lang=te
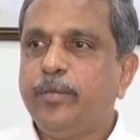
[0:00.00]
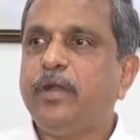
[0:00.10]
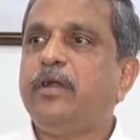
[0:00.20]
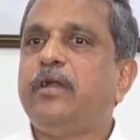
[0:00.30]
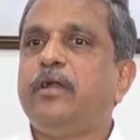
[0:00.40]

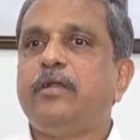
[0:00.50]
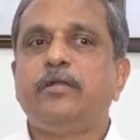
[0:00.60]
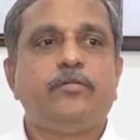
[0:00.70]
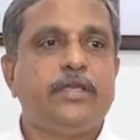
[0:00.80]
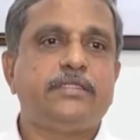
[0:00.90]
మా
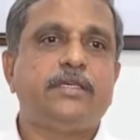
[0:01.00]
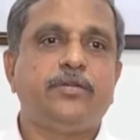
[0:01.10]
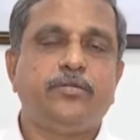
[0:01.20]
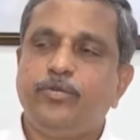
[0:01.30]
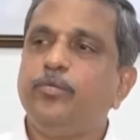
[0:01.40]

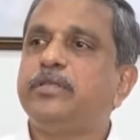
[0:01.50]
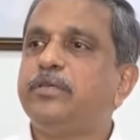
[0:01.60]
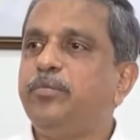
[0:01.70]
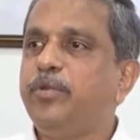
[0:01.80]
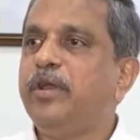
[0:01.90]
వైఎస్ఆర్ కుటుంబ
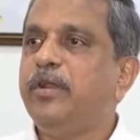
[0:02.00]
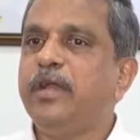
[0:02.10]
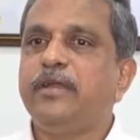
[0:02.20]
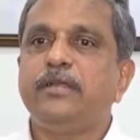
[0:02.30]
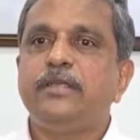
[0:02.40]

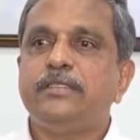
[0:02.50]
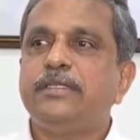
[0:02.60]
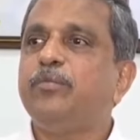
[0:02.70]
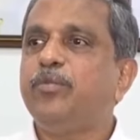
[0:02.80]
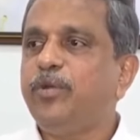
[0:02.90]
సభ్యురాలుగా
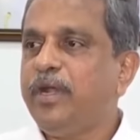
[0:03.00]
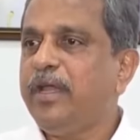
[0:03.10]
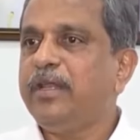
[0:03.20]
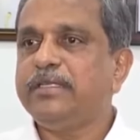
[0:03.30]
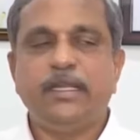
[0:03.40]
జగన్మోహన్
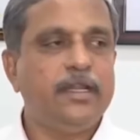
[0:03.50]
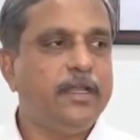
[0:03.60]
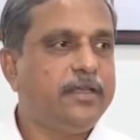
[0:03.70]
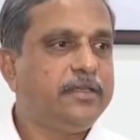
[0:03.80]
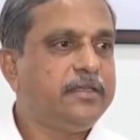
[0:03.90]
రెడ్డి గారి
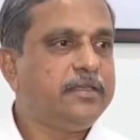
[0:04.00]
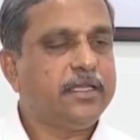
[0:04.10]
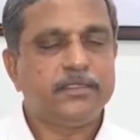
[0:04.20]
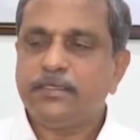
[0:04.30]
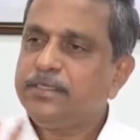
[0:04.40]
చెల్లెలుగా
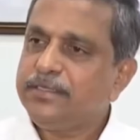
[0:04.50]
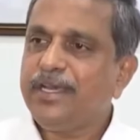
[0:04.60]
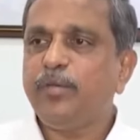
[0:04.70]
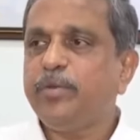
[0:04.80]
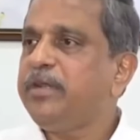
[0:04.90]
సక్సెస్ అయితే
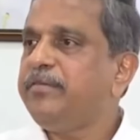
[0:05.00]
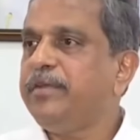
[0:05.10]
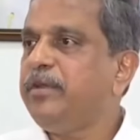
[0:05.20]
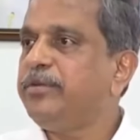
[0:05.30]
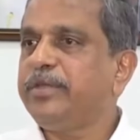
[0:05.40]
హ్యాపీగానే
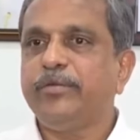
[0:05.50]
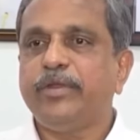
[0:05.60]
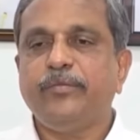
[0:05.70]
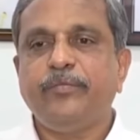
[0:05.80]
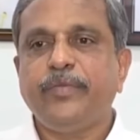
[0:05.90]
ఫీల్ అవుతాం
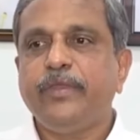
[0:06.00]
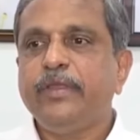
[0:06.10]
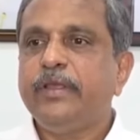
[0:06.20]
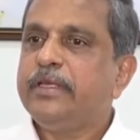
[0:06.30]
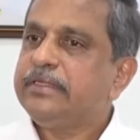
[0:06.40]

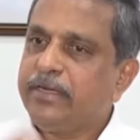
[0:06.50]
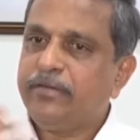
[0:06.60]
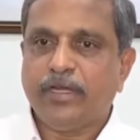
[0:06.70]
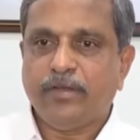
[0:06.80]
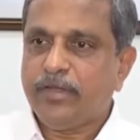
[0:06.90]

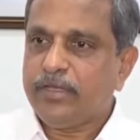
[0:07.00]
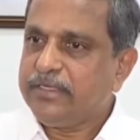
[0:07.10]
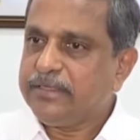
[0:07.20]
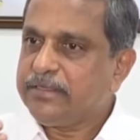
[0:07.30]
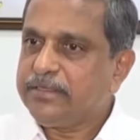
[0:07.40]
సరే వాట్ ఎవర్ ది
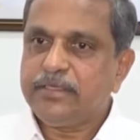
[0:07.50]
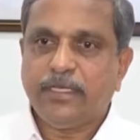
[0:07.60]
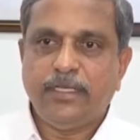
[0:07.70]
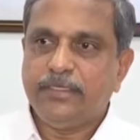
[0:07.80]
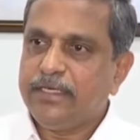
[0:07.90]
రీజన్స్
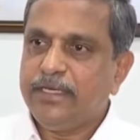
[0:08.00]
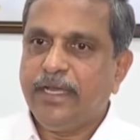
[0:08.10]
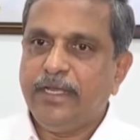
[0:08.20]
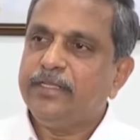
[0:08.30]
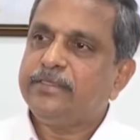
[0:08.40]
అది జర్నీ
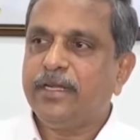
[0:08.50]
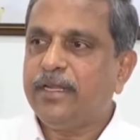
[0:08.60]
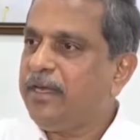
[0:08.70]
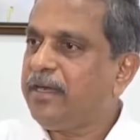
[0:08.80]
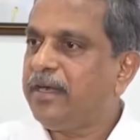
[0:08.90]
అయింది
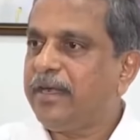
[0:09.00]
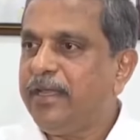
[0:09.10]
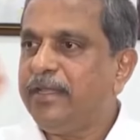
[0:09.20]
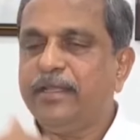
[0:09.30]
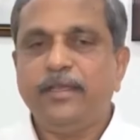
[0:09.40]
సడన్ గా కట్
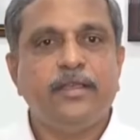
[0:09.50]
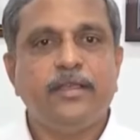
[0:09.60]
అయింది